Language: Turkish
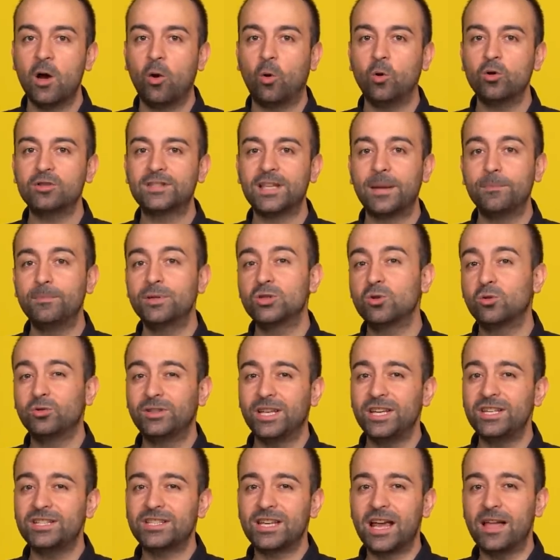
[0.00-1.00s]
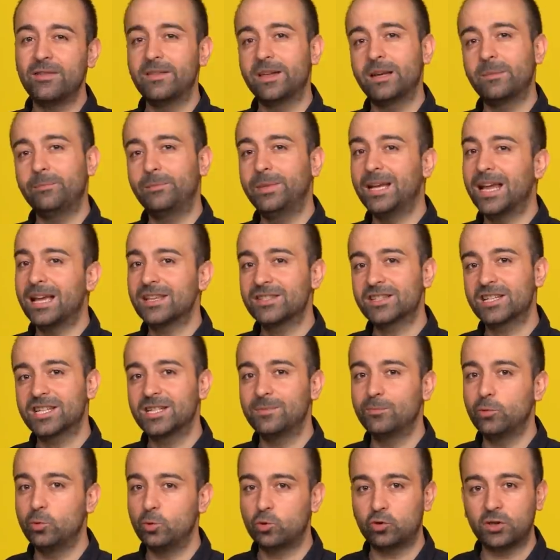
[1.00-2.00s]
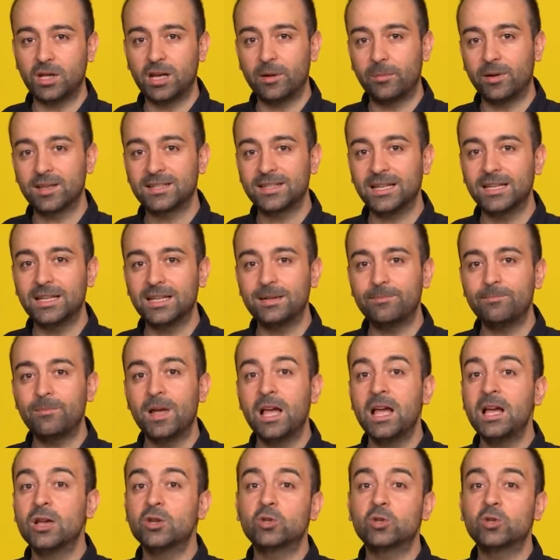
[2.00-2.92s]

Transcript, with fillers: O yüzden biz o değişkenlerin birazcık şimdi üstüne basalım.